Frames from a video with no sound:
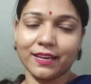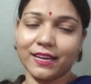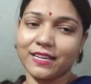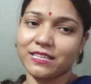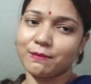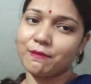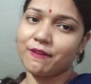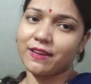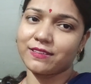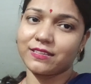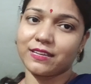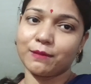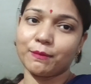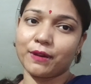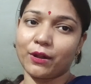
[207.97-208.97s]
तरीके से मैं
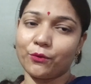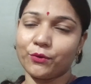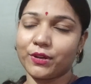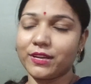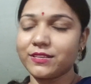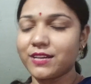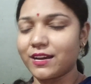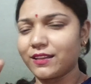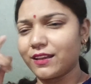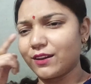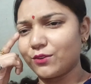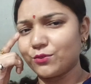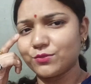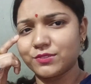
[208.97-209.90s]
वैसे ही बनाऊंगी ज़्यादा